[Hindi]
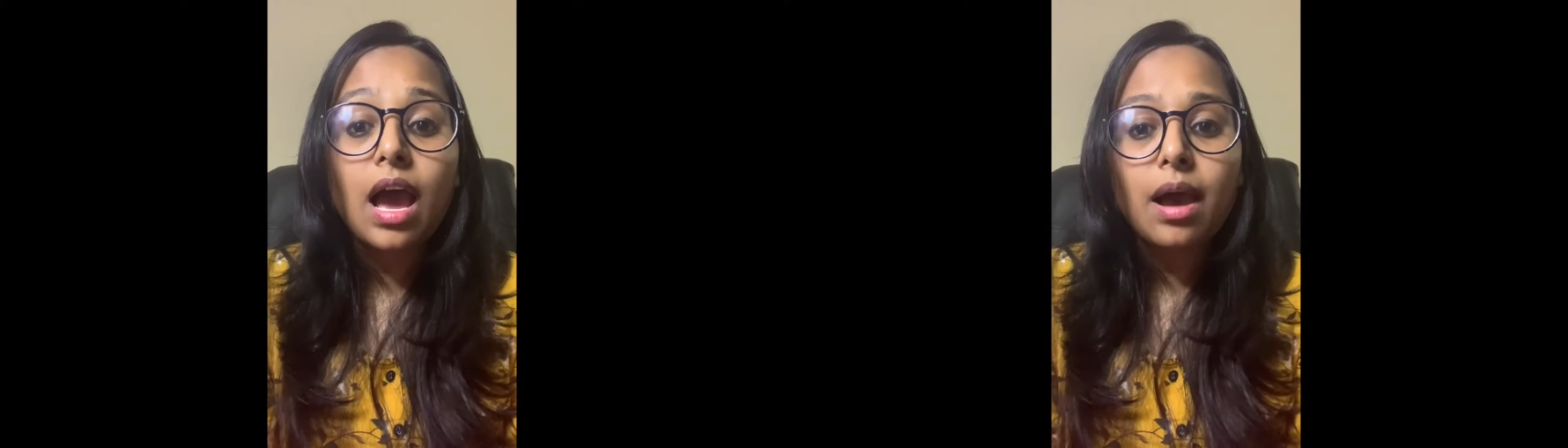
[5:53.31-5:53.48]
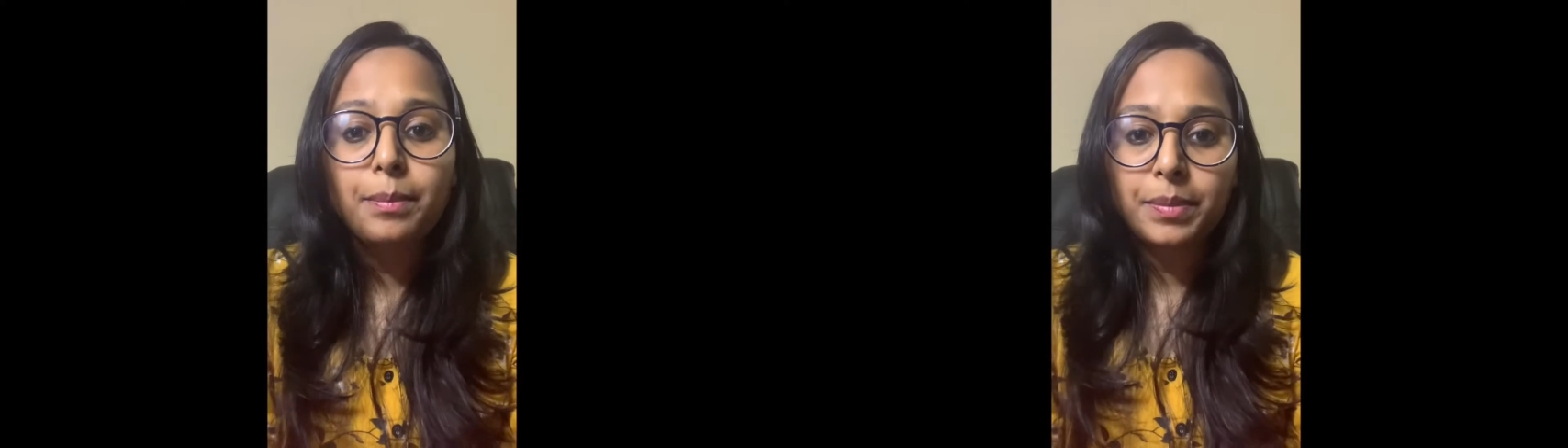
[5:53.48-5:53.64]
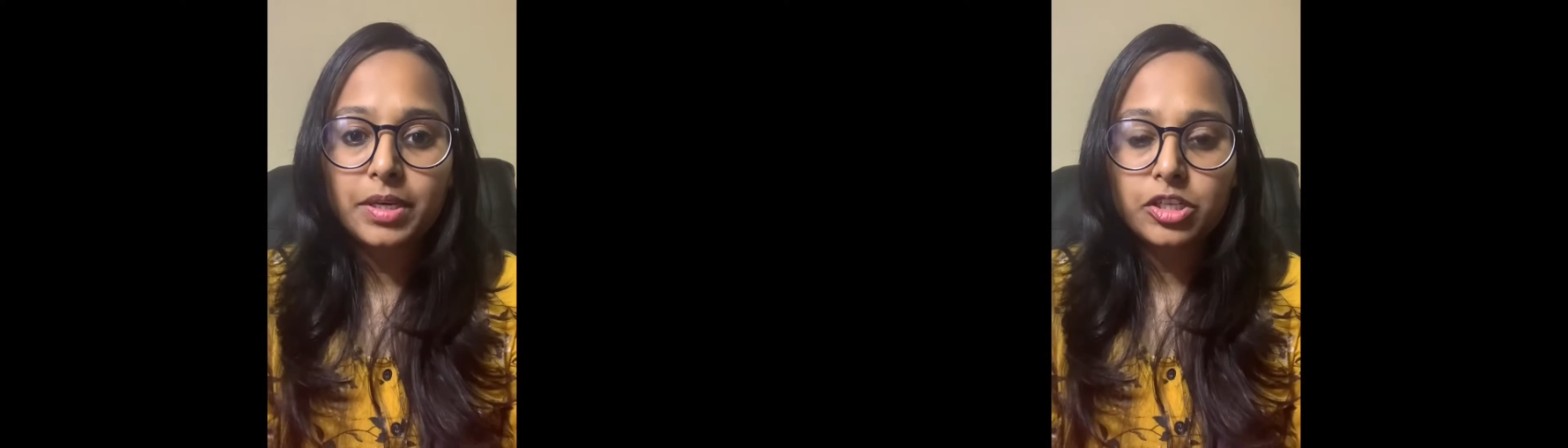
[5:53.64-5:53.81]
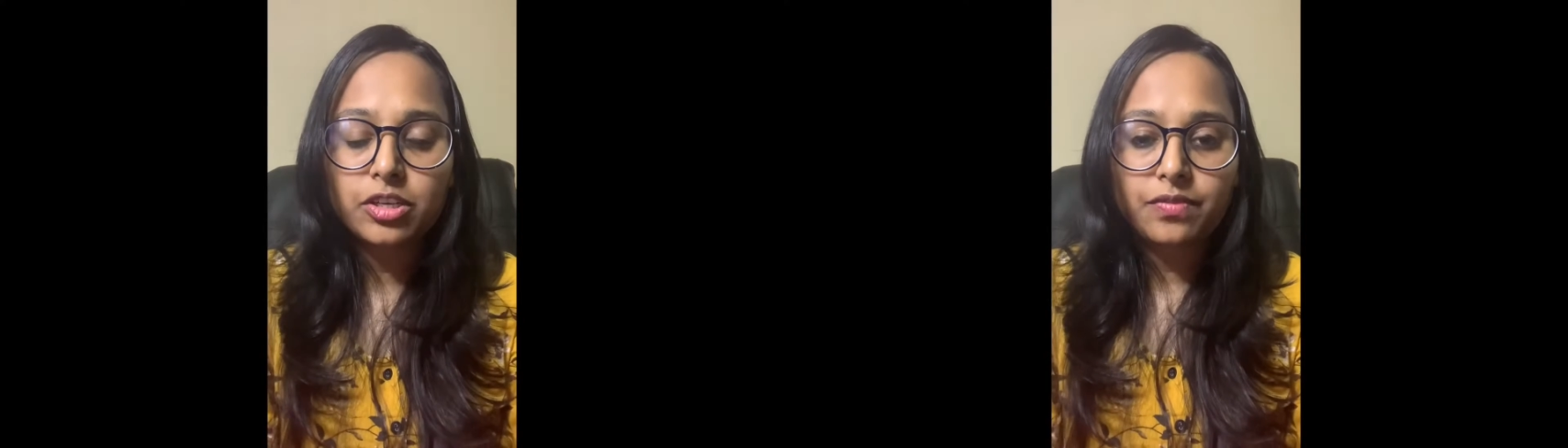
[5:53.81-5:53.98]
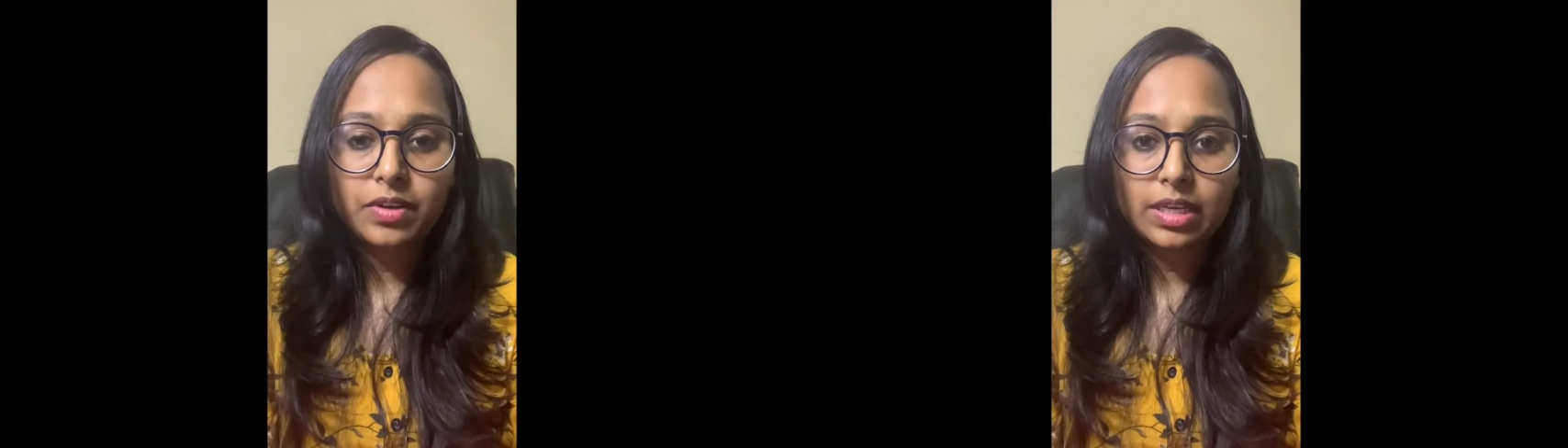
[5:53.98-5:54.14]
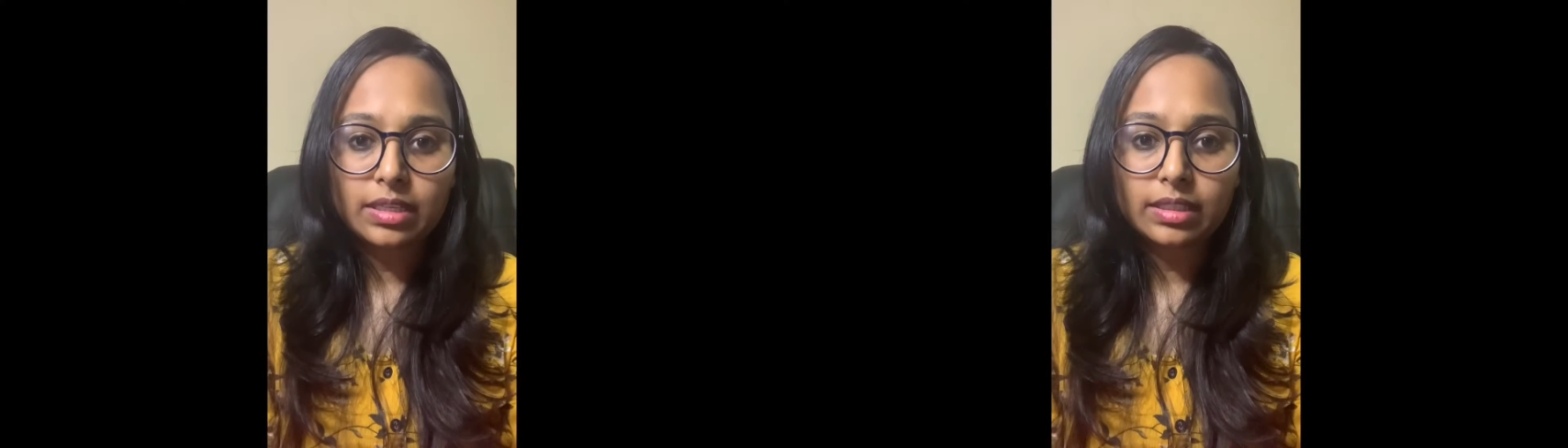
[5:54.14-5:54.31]
आप पर
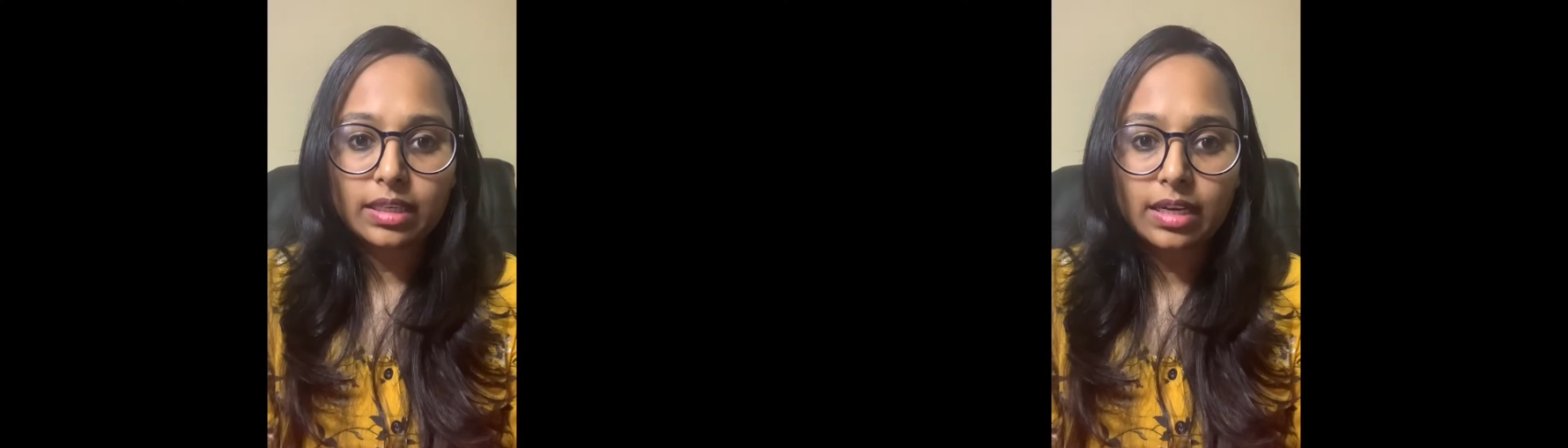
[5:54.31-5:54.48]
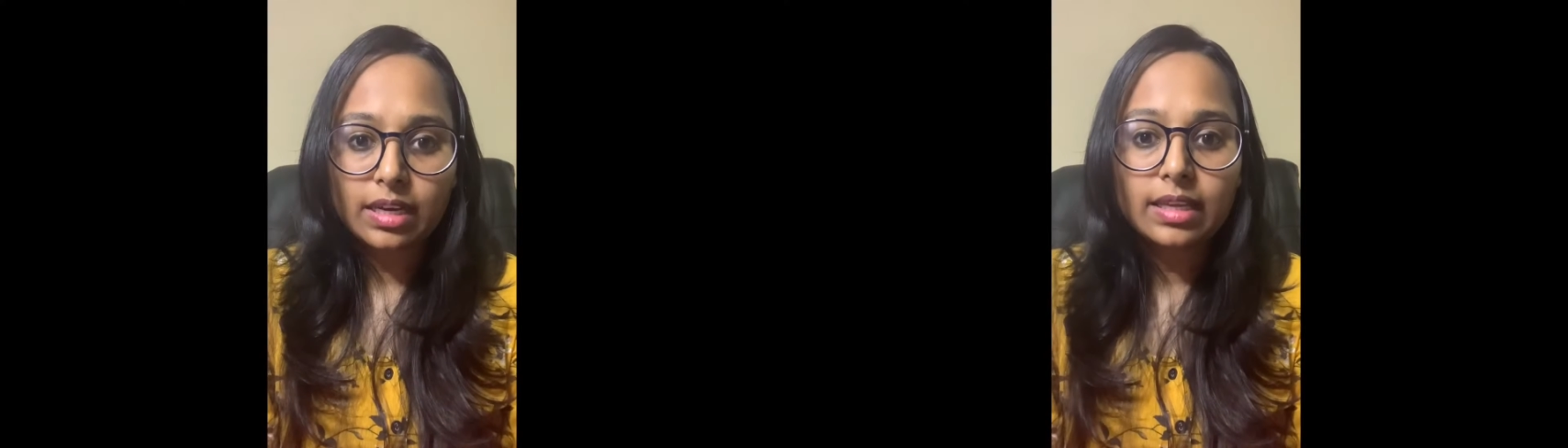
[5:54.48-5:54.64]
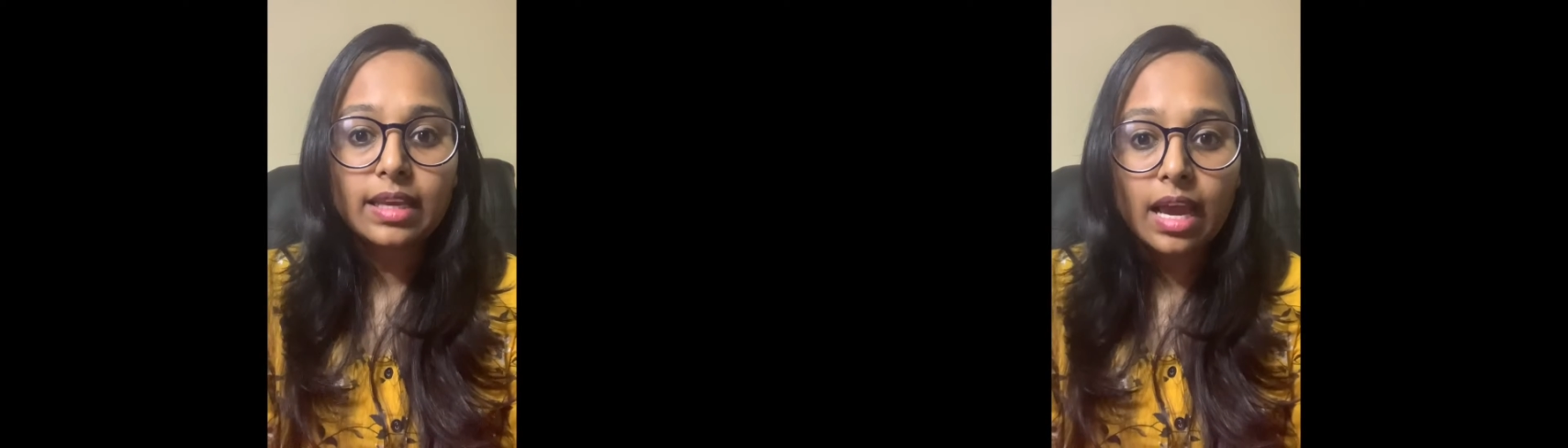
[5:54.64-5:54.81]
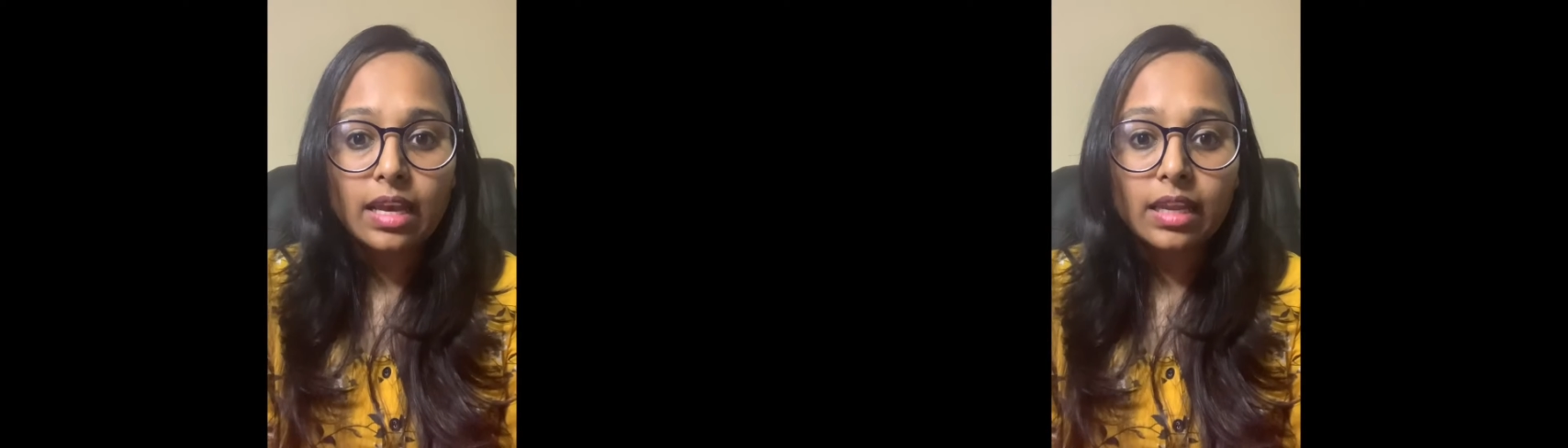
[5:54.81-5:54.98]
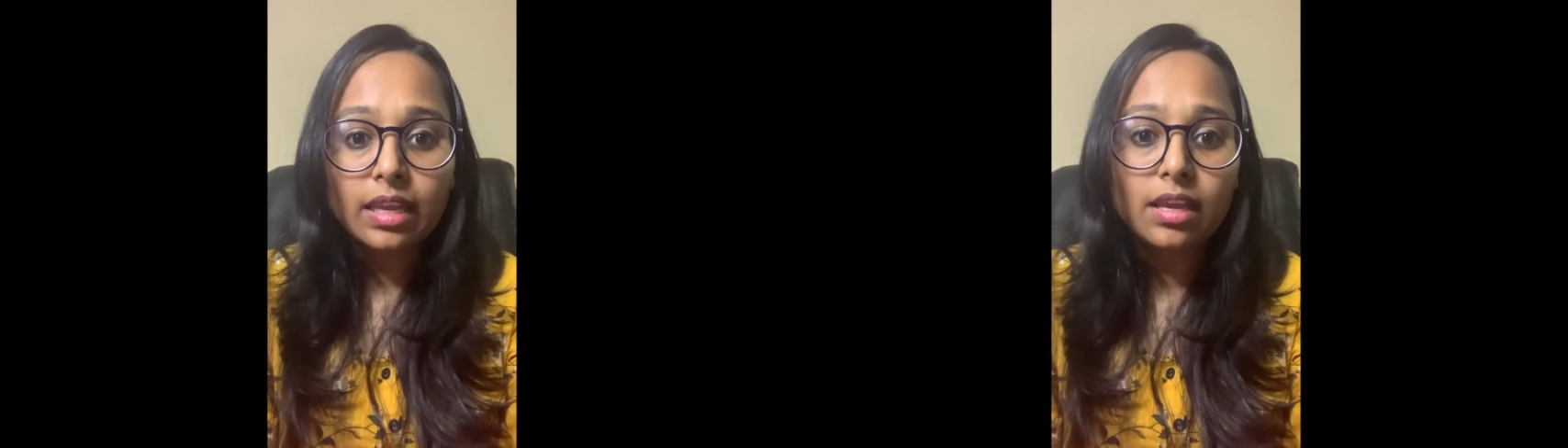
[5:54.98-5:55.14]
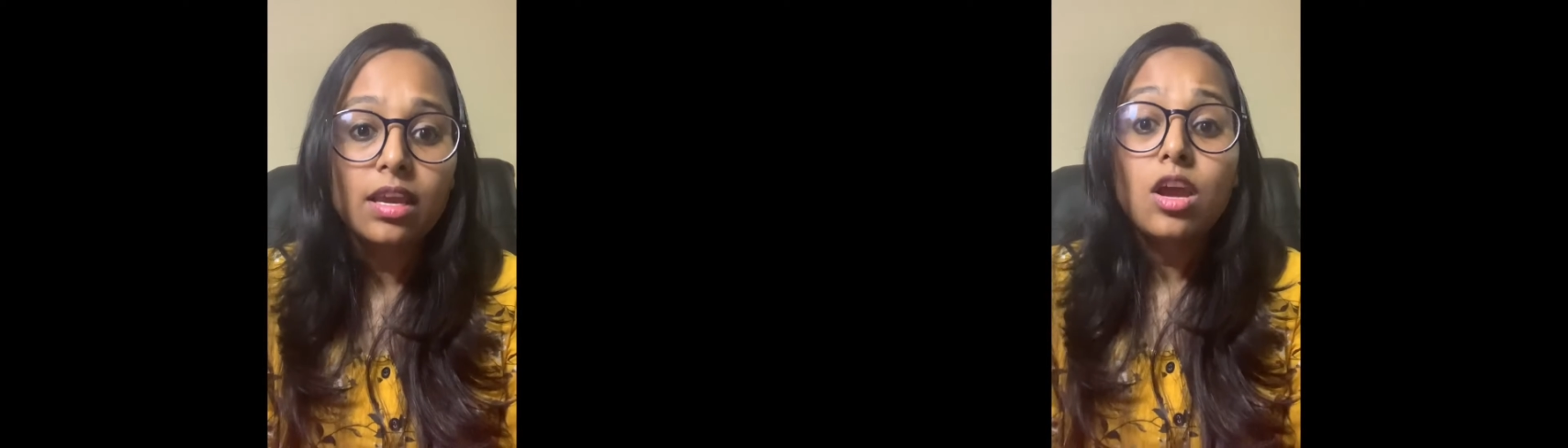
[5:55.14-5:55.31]
शिफ्ट कर देगा यानी